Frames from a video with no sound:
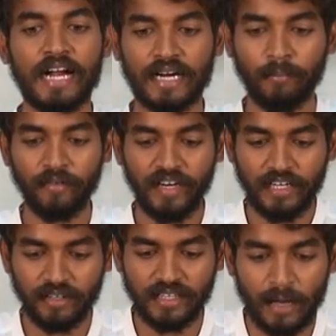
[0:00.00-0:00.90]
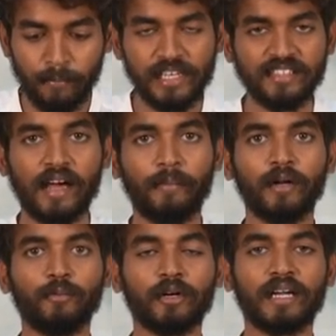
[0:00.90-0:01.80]
நம்ம வீட்டுக்கு வந்து கம்மியாக
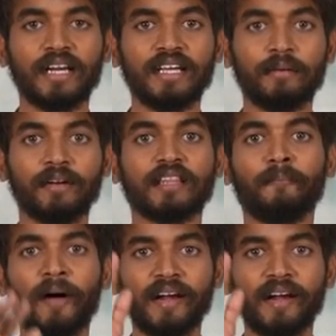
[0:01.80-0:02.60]
சாப்பாடு போட்டானா நம்மளை தப்பாக